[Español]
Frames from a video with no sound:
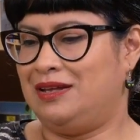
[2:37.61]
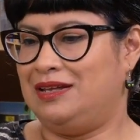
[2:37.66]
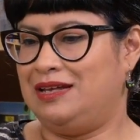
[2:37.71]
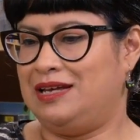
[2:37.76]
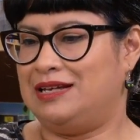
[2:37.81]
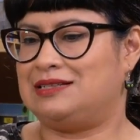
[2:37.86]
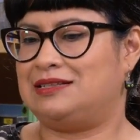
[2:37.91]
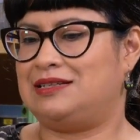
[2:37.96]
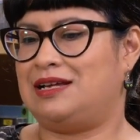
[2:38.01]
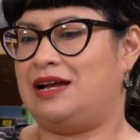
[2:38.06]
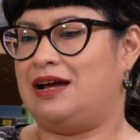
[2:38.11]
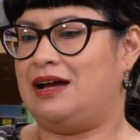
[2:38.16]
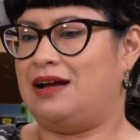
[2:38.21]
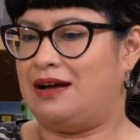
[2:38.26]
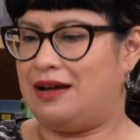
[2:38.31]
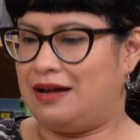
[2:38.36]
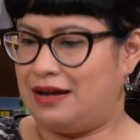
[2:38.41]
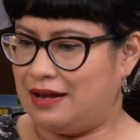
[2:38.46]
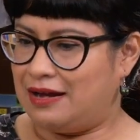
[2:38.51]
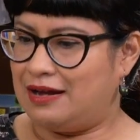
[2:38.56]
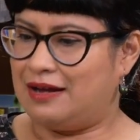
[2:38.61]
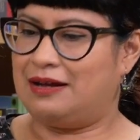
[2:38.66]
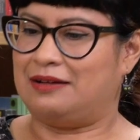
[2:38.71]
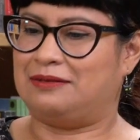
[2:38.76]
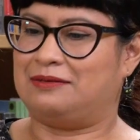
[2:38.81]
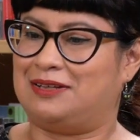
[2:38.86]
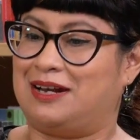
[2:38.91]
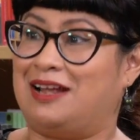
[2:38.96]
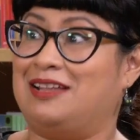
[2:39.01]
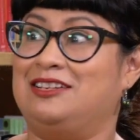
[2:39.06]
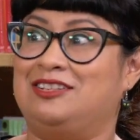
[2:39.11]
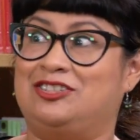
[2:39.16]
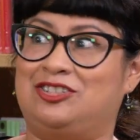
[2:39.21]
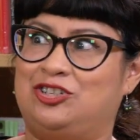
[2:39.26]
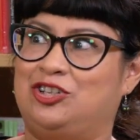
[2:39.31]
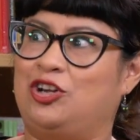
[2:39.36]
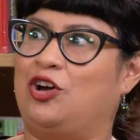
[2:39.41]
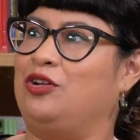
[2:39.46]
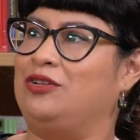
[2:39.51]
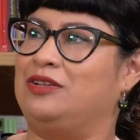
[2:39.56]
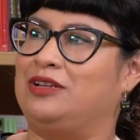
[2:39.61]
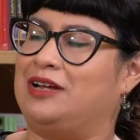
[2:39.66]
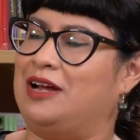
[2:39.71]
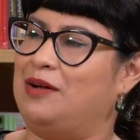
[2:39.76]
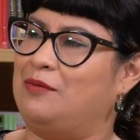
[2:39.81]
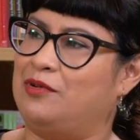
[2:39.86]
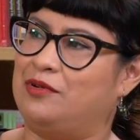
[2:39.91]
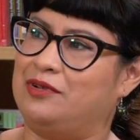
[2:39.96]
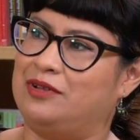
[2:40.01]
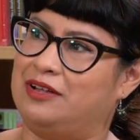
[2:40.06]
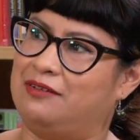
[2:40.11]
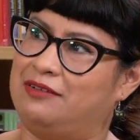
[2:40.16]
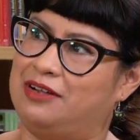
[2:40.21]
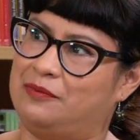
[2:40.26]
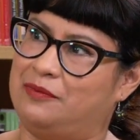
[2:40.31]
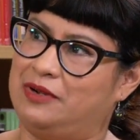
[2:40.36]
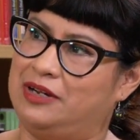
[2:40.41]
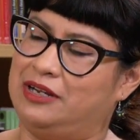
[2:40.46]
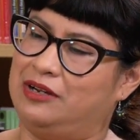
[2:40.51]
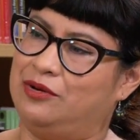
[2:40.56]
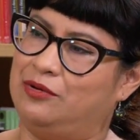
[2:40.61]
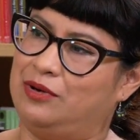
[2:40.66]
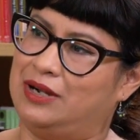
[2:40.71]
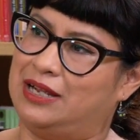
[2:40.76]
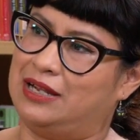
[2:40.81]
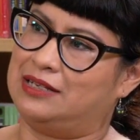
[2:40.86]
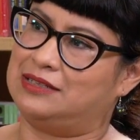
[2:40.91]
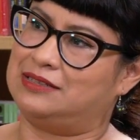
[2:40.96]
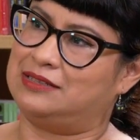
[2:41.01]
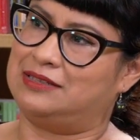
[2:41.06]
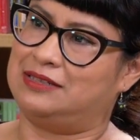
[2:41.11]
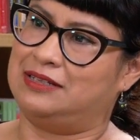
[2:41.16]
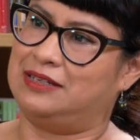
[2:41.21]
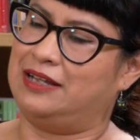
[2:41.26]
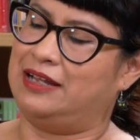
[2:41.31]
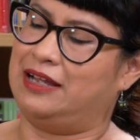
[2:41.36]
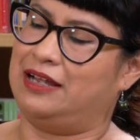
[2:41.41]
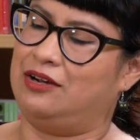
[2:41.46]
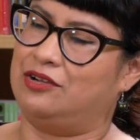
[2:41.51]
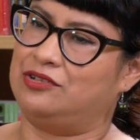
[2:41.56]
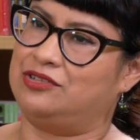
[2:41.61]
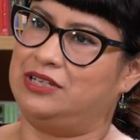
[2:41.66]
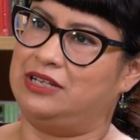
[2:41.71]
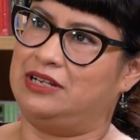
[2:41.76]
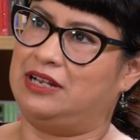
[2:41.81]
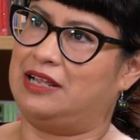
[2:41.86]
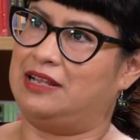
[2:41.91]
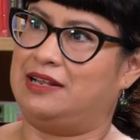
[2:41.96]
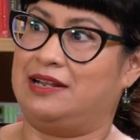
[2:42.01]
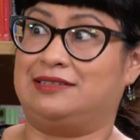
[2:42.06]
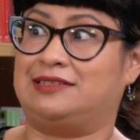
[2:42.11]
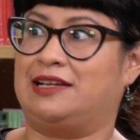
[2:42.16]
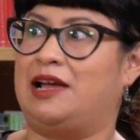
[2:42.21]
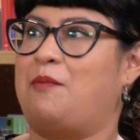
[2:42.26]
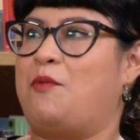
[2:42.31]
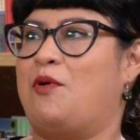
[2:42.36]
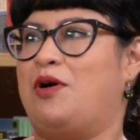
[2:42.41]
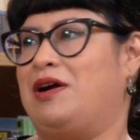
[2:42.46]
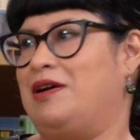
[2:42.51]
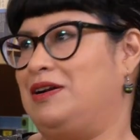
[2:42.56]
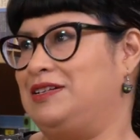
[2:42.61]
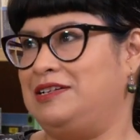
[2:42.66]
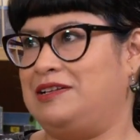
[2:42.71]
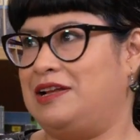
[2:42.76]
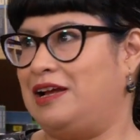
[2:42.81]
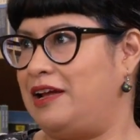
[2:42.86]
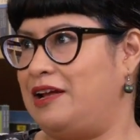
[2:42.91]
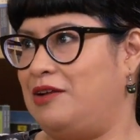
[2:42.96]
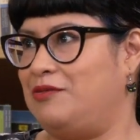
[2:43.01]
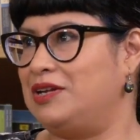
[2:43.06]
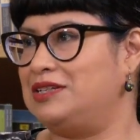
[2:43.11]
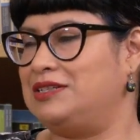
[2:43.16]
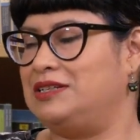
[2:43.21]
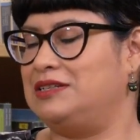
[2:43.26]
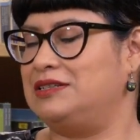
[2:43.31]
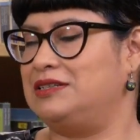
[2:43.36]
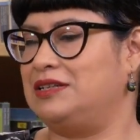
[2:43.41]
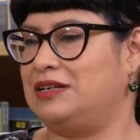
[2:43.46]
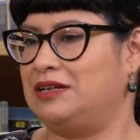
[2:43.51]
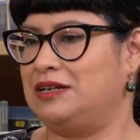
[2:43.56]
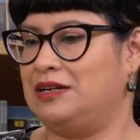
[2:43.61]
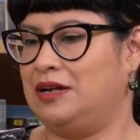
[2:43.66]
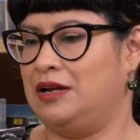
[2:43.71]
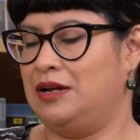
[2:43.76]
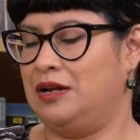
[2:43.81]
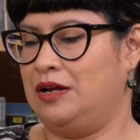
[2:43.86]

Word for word: Y esa tradición, digamos, de ver películas en los cines de esa época, los cines que ya no existen,